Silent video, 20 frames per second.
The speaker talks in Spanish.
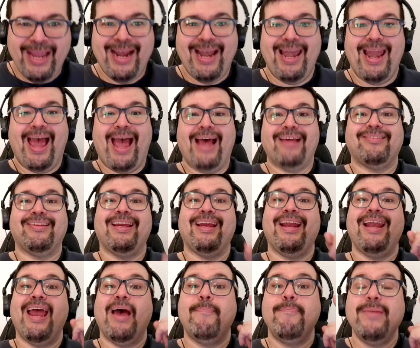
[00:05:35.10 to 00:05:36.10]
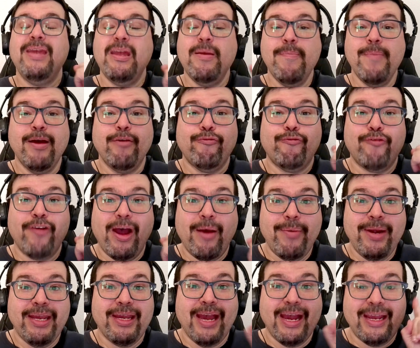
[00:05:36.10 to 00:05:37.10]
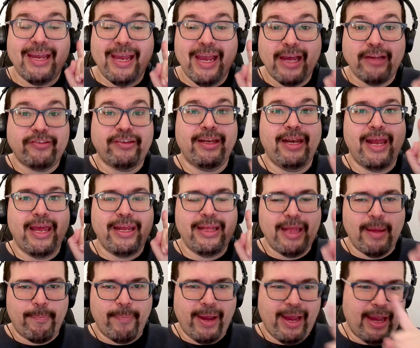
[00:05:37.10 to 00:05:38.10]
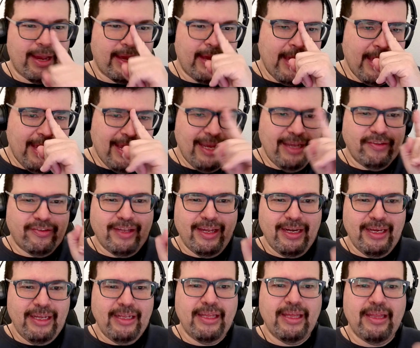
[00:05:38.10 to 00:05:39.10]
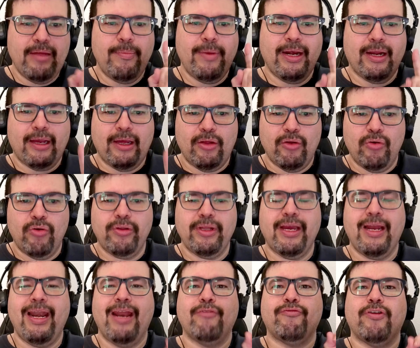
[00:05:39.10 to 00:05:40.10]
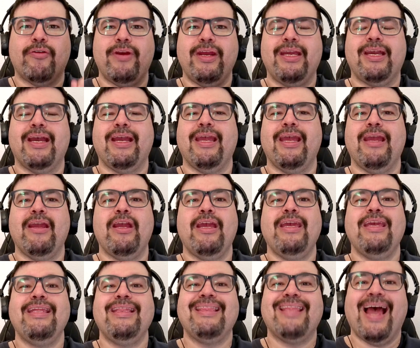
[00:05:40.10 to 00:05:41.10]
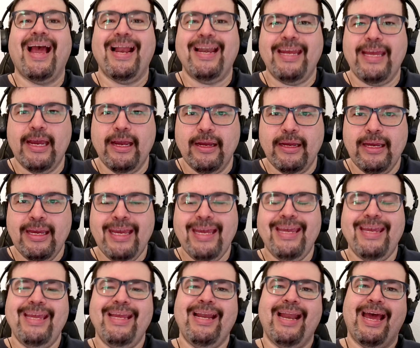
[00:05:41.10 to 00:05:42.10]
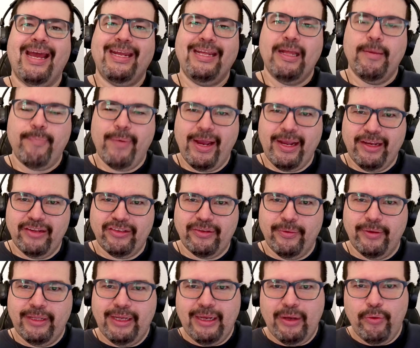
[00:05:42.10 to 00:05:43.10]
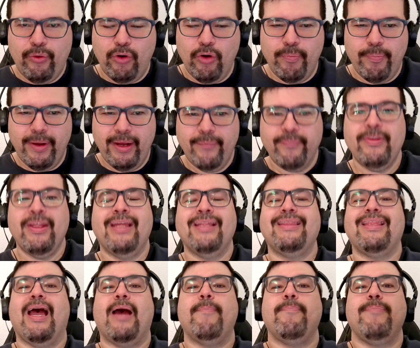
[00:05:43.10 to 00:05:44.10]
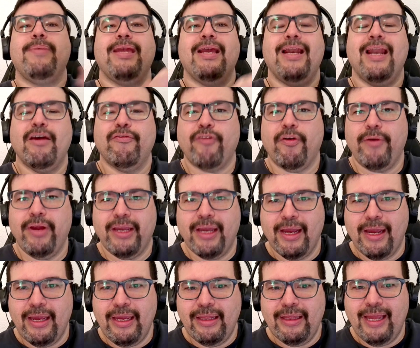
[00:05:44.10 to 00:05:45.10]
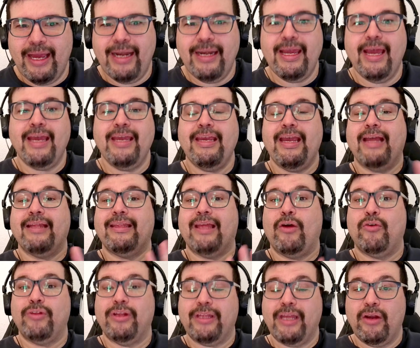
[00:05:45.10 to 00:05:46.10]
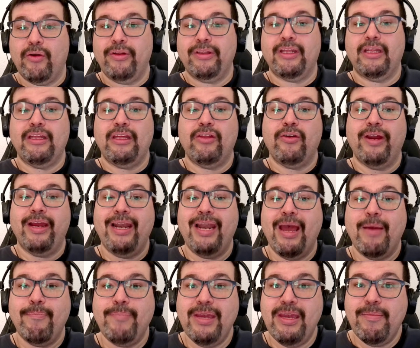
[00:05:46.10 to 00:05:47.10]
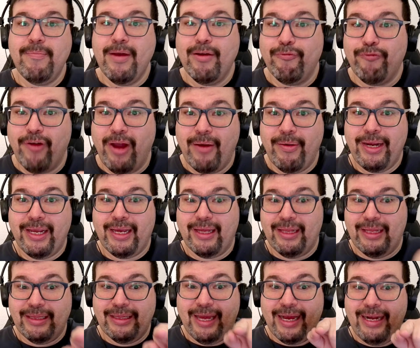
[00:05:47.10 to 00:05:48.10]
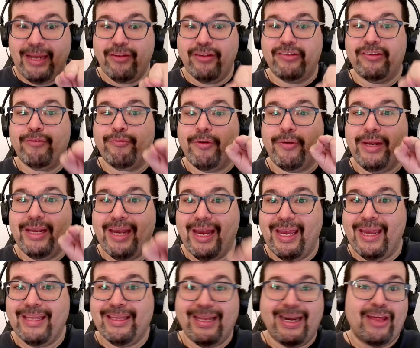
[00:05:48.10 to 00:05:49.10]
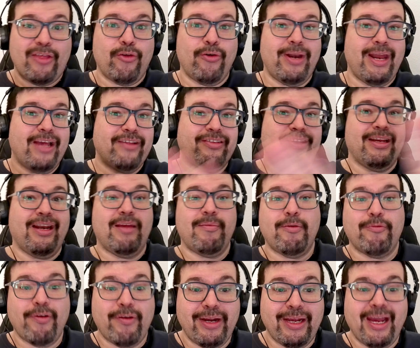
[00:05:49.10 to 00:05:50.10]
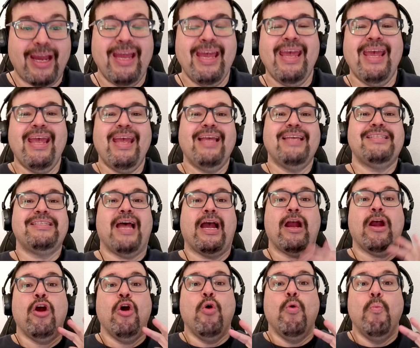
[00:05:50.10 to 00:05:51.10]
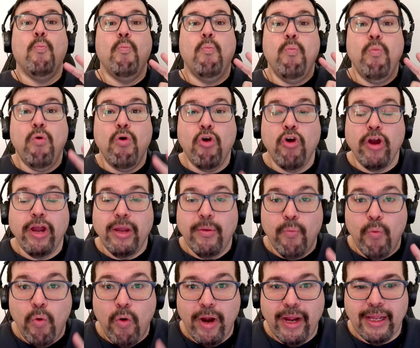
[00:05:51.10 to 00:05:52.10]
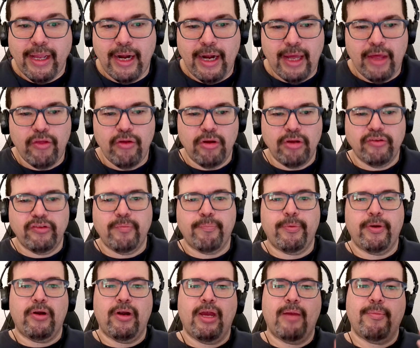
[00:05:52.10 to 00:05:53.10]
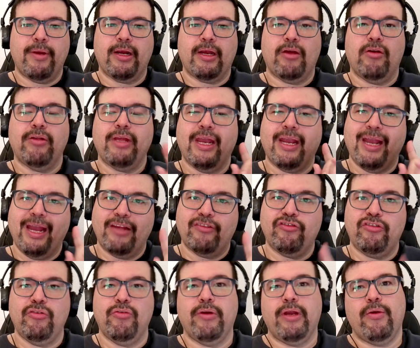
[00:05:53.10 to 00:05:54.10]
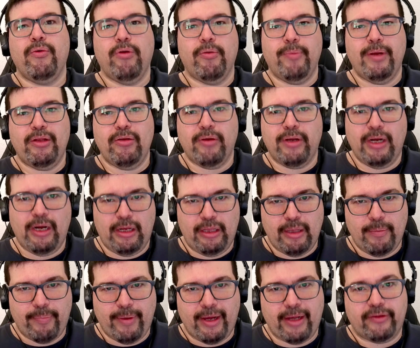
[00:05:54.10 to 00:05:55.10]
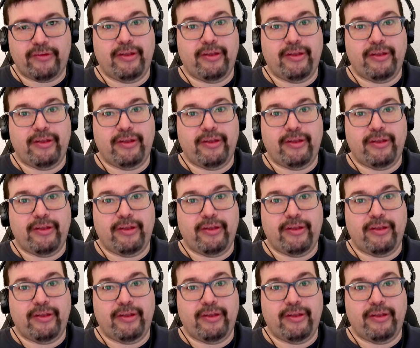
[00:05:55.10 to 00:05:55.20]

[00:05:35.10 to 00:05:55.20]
La hacen en la misma fábrica que hace la harina pan. Esa harina de Mercadona la fabrican en Italia y la harina pan que se vende en Europa también la fabrican en Italia y hasta donde tengo entendido es en la misma fábrica de Italia donde se fabrica esta. Las dos las hacen en la misma fábrica. Están muy buenas las dos, pero la de Mercadona es casi un euro menos que la harina pan.